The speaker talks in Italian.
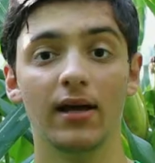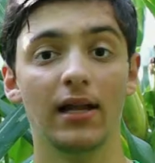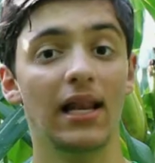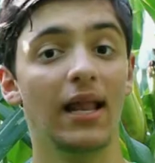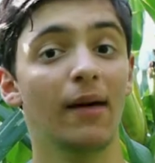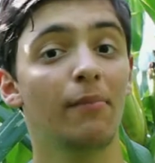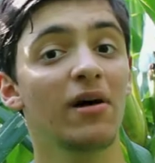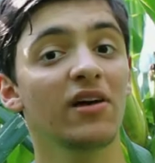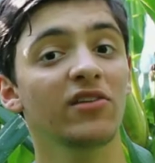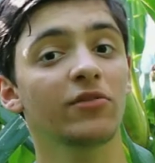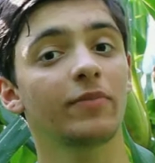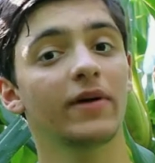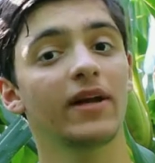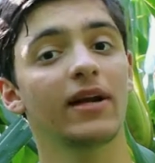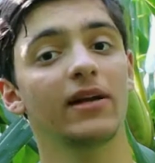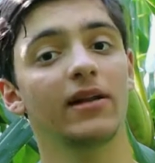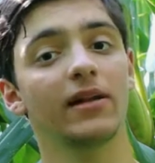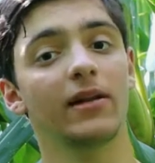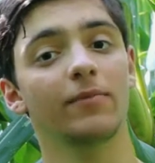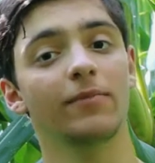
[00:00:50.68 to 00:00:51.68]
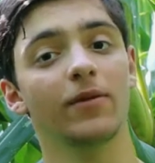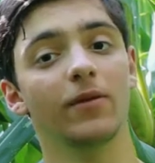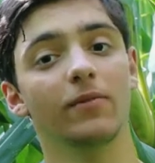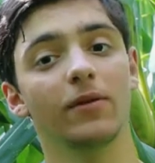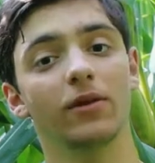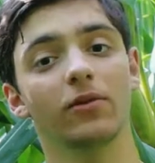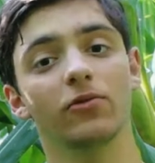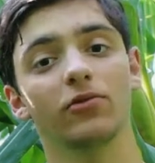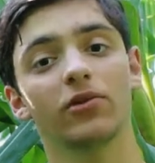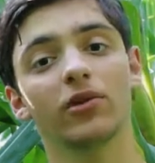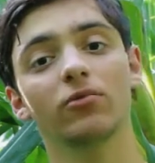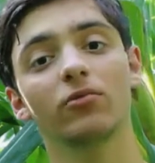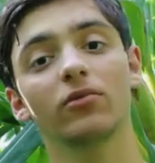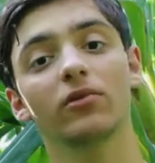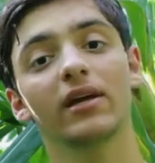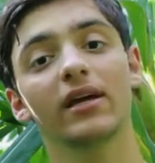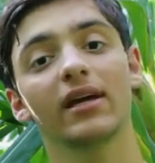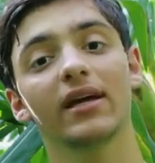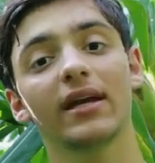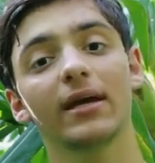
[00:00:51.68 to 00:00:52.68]
L'Abax parallelepipedus è
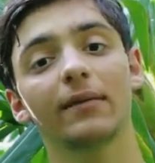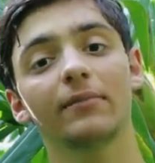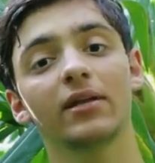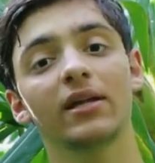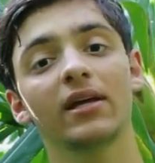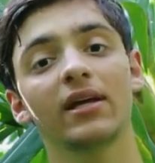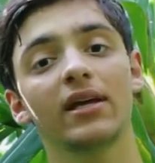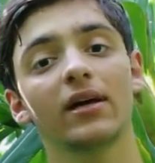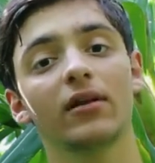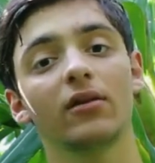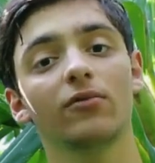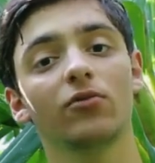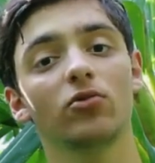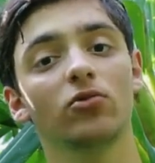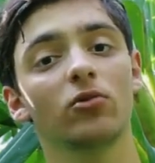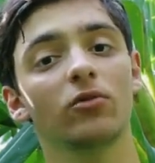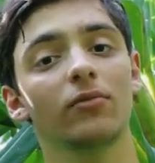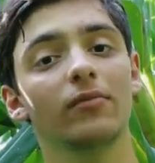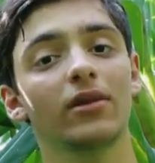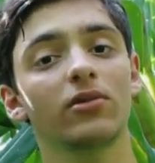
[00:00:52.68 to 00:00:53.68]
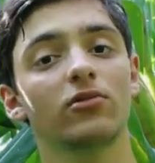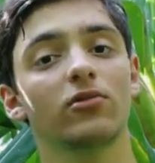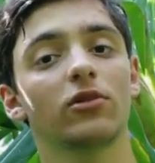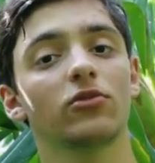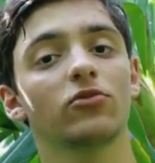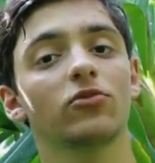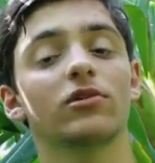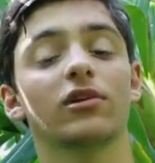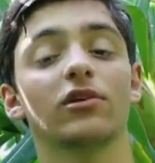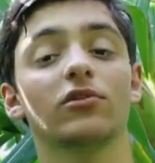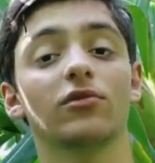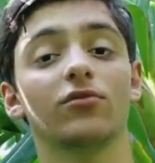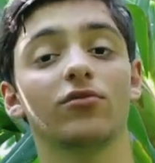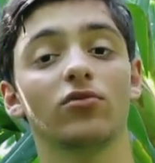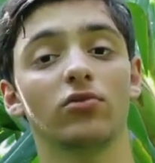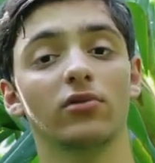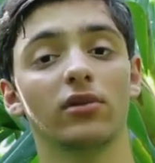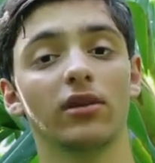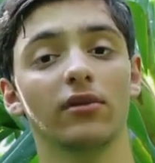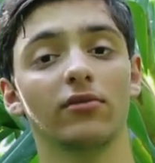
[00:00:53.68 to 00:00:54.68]
uno dei carabidi che hanno avuto un maggiore successo
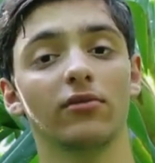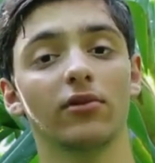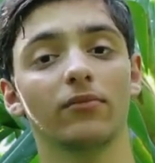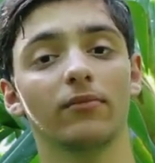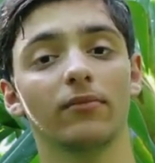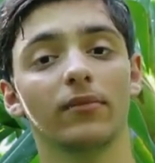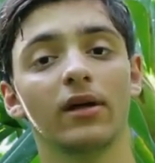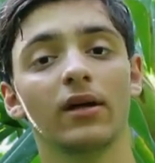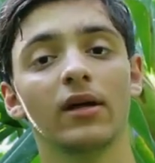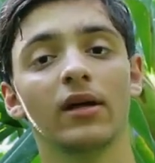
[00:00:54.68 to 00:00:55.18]
evolutivo.